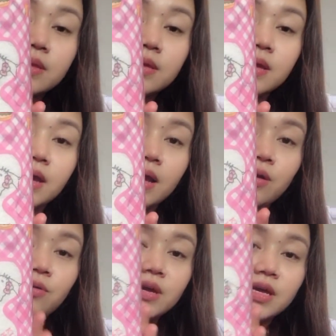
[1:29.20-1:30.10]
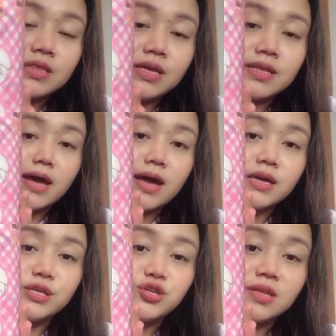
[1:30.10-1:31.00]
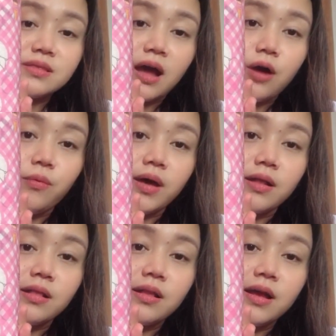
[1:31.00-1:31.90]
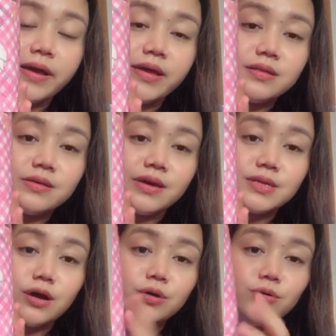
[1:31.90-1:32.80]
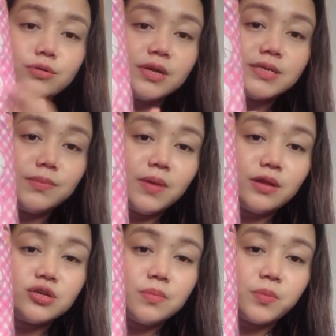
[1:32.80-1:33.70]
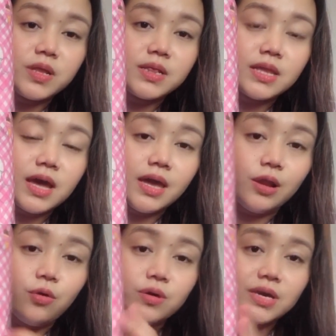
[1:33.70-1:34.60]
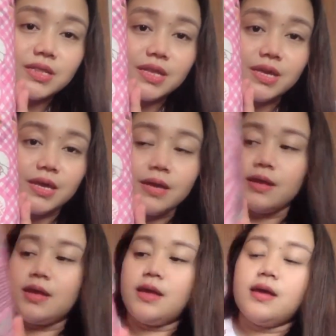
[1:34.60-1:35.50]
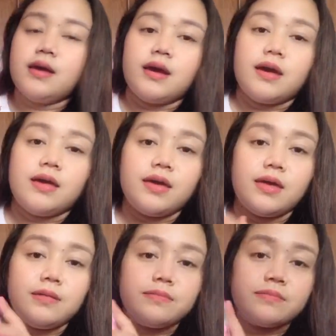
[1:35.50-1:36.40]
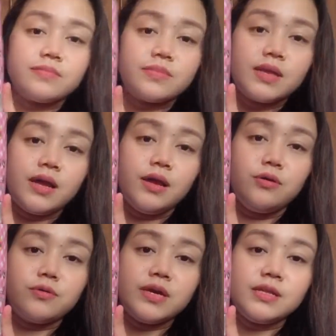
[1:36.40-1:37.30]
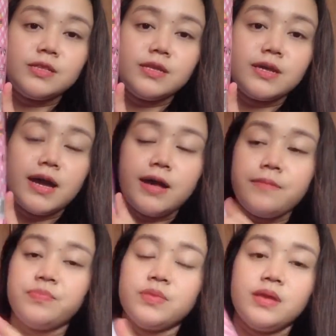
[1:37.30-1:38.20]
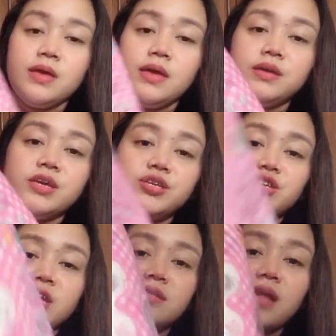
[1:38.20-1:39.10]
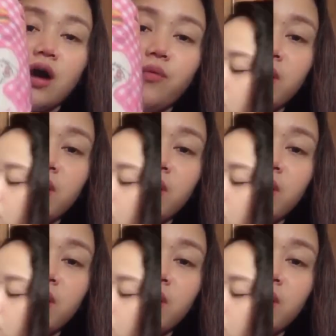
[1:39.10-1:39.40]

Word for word: Hello Kitty na kitchen towel. Ayan guys. Ang cute kasi meron siyang print na Hello Kitty. Ayan. Hello Kitty na kitchen towel.